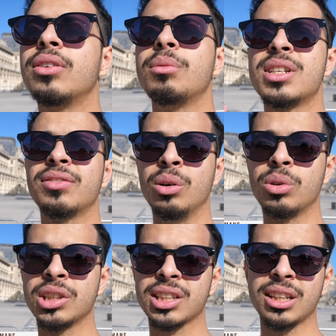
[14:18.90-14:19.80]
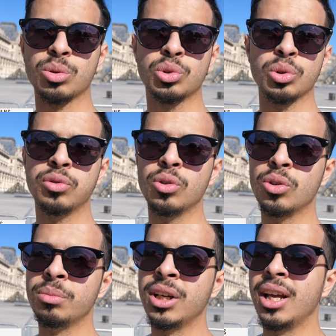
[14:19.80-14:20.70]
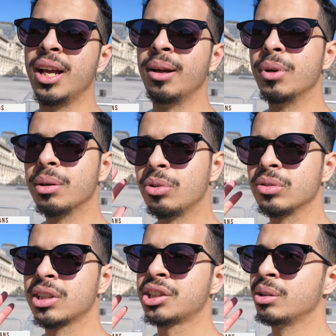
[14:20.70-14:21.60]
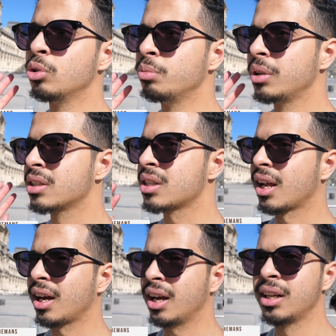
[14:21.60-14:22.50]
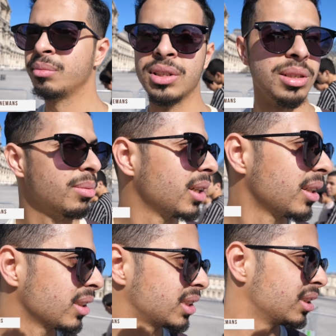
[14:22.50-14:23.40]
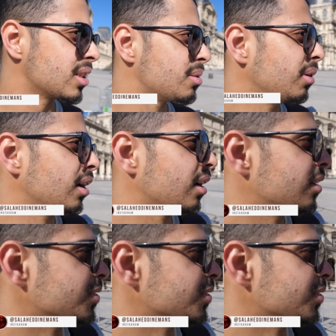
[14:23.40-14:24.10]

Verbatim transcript: فيها بزاف د الحوايج تقدروا تشوفوهم مي بون داكشي ممل الصراحه انا بالنسبه لي غير داكشي ديال السباغه